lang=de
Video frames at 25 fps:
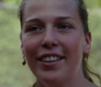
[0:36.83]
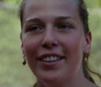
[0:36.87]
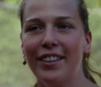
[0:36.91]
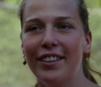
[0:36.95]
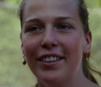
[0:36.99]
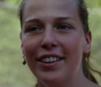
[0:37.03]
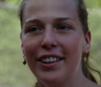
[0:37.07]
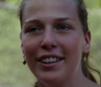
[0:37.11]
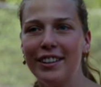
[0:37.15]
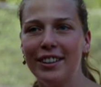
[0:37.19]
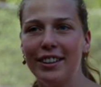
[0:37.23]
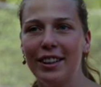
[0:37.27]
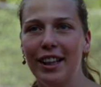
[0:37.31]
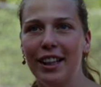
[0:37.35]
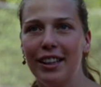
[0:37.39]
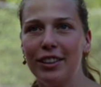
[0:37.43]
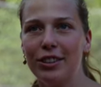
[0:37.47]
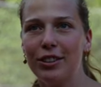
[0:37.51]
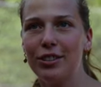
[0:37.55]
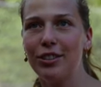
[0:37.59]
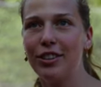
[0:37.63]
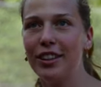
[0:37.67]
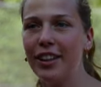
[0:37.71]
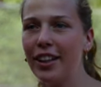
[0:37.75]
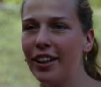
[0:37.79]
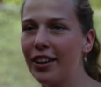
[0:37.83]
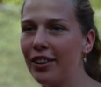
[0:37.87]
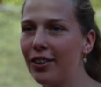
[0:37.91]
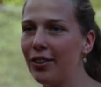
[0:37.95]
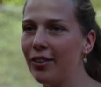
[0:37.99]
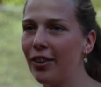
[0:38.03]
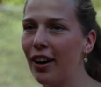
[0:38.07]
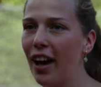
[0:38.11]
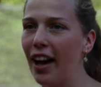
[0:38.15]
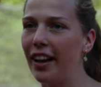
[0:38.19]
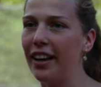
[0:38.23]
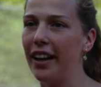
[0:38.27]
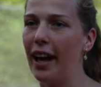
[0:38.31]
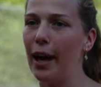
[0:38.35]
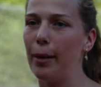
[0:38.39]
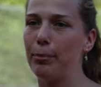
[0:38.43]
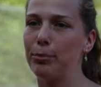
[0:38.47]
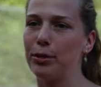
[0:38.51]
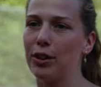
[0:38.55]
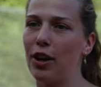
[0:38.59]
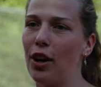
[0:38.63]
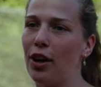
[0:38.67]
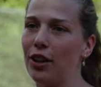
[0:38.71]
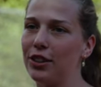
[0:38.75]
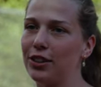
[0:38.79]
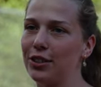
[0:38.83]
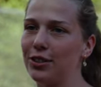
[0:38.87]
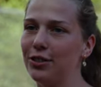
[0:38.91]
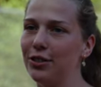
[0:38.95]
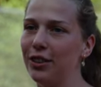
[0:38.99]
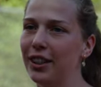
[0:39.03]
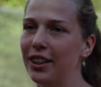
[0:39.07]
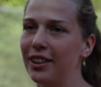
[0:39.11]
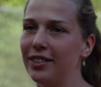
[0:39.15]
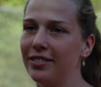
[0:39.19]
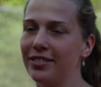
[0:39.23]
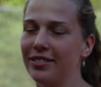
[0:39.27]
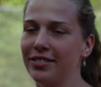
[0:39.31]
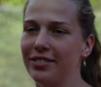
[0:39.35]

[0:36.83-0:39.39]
und ich studiere Jura an der Epps School. Äh,